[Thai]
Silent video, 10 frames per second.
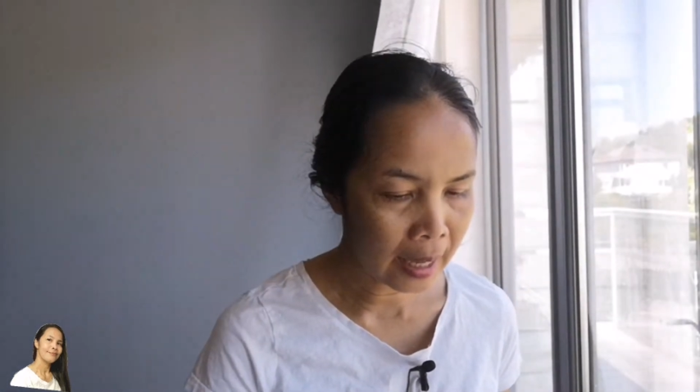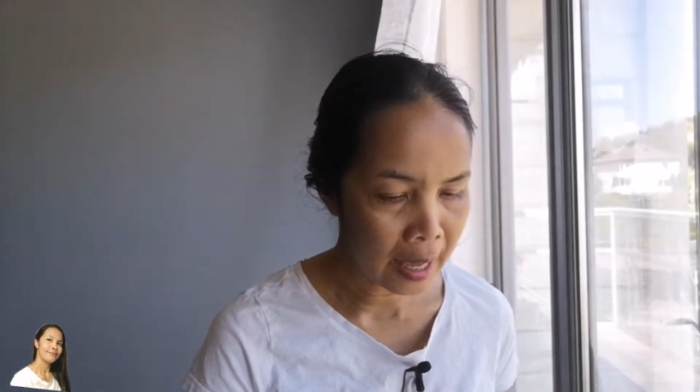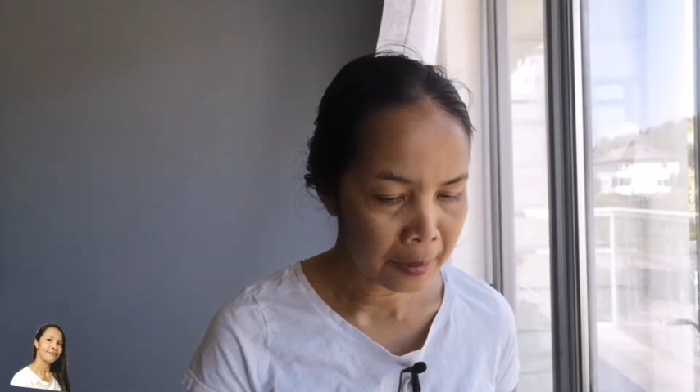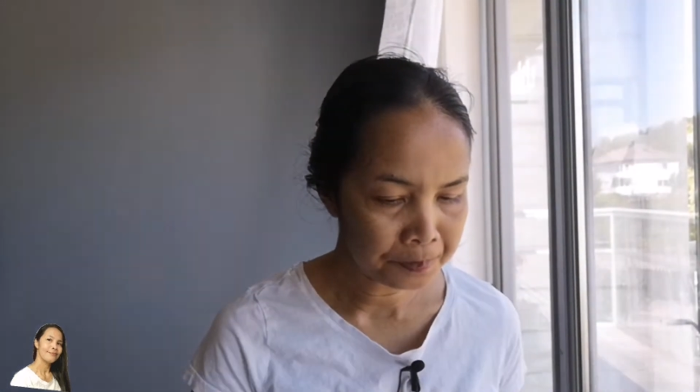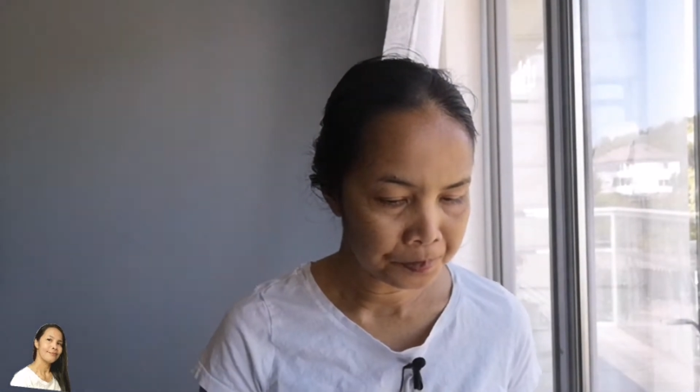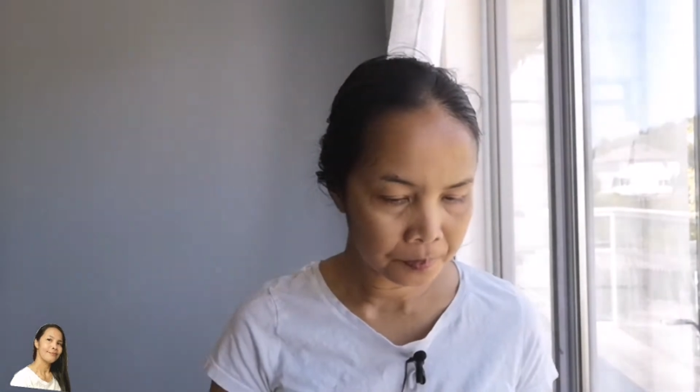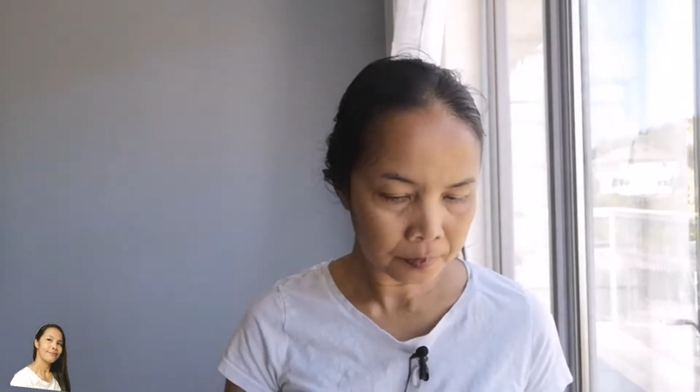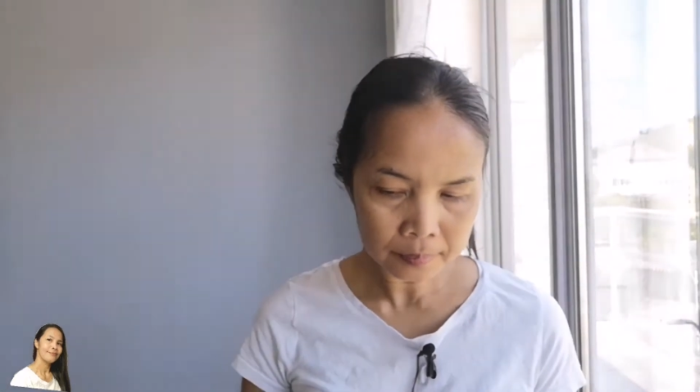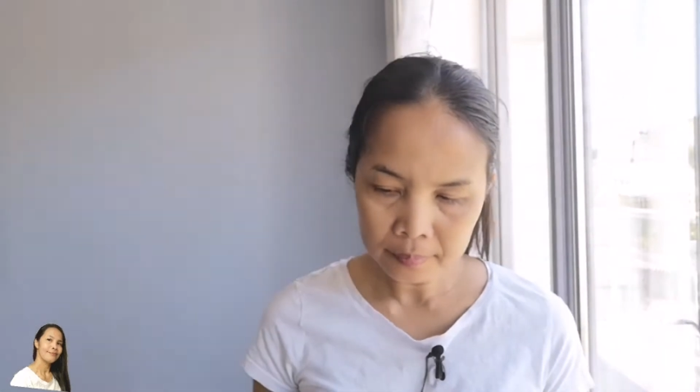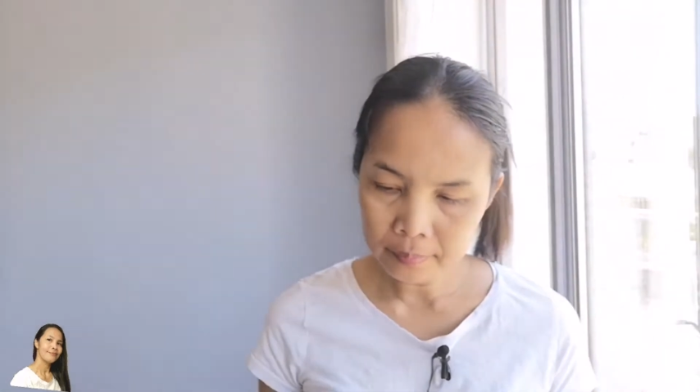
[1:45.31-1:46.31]
ง่า
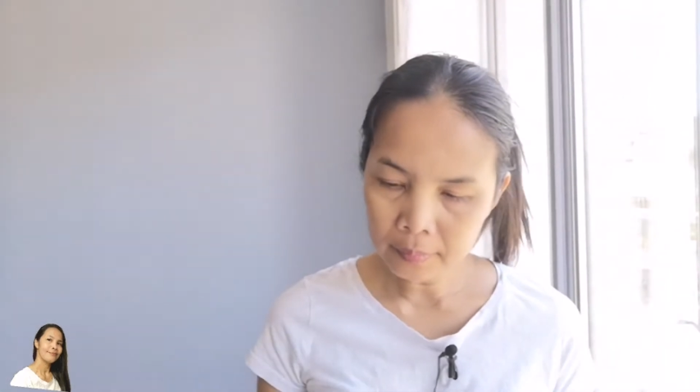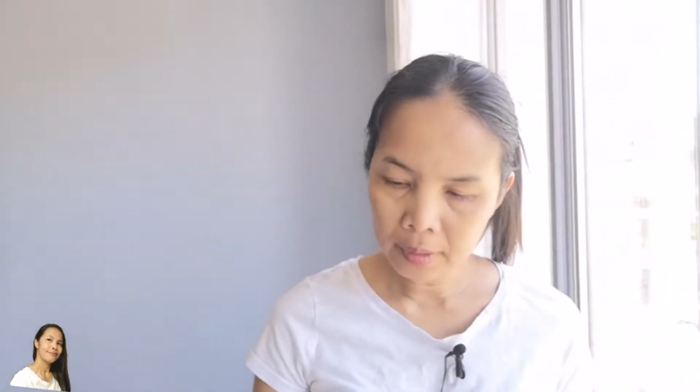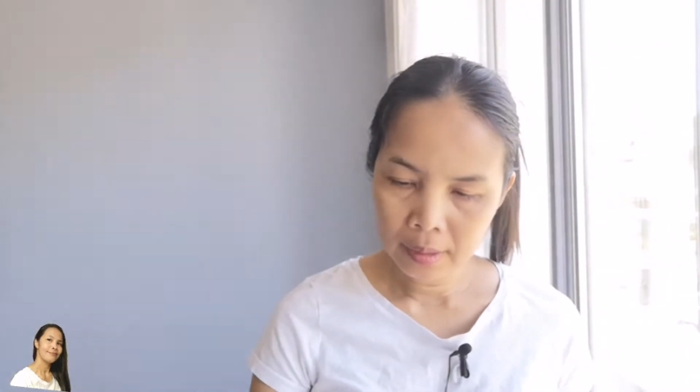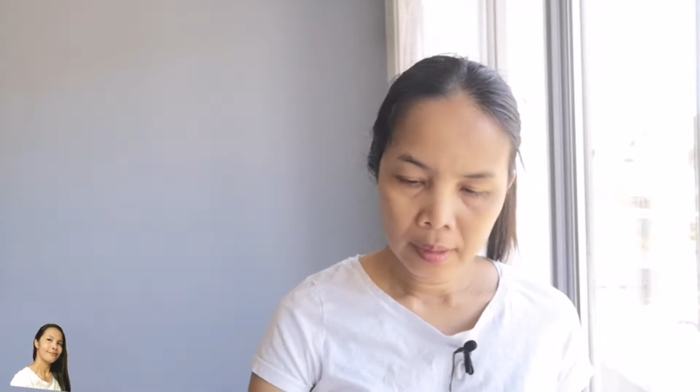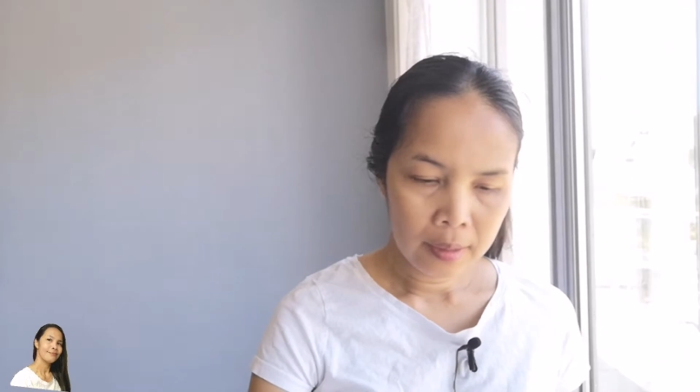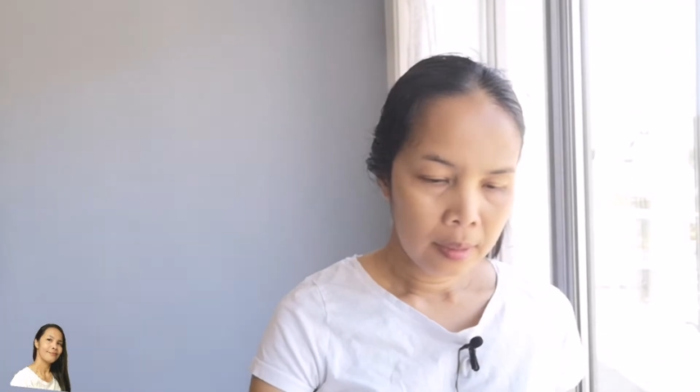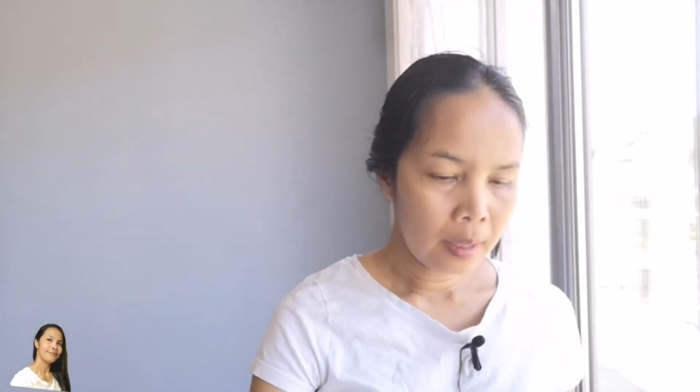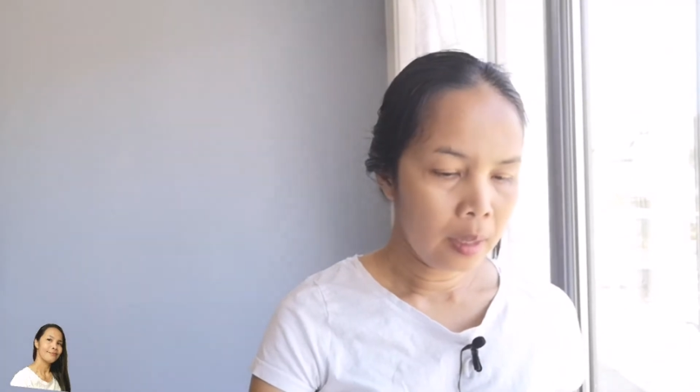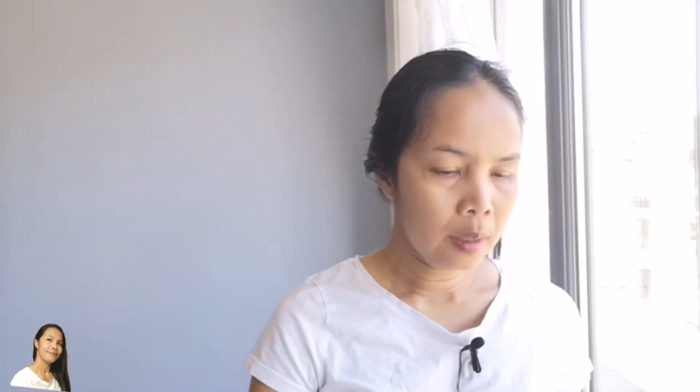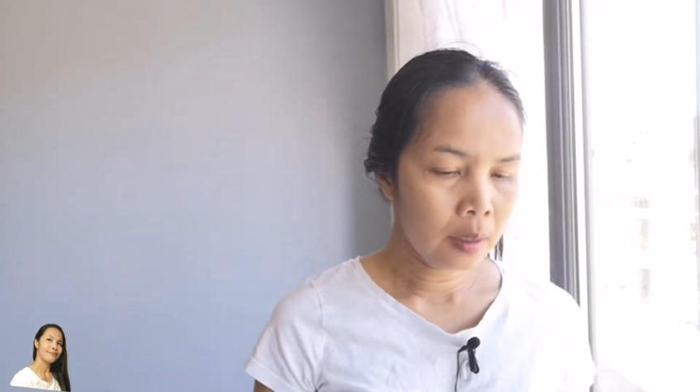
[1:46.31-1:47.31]

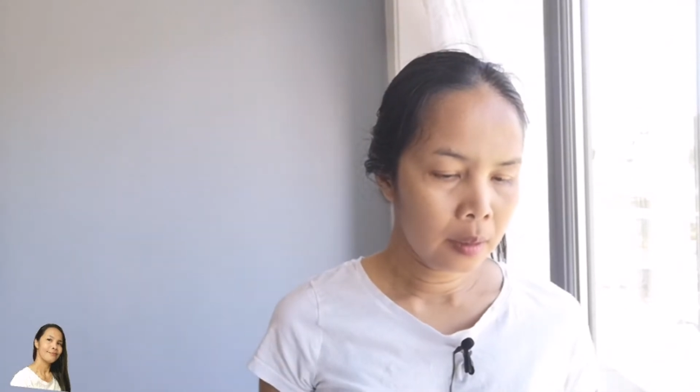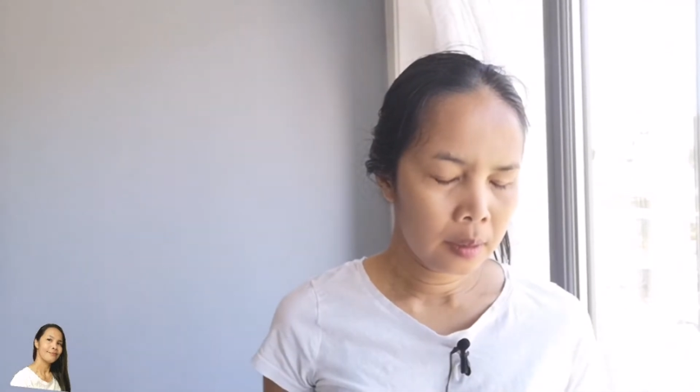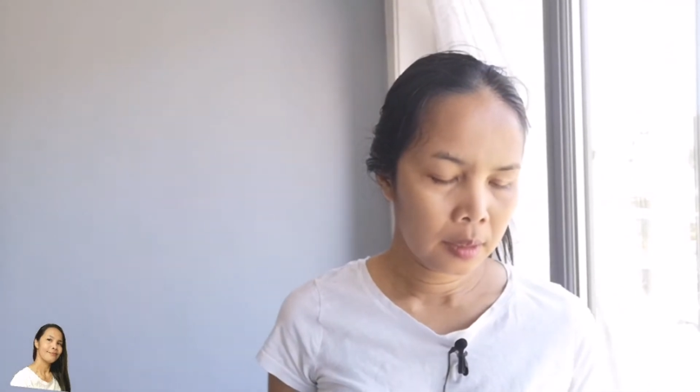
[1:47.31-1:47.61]
ยๆเอ่อ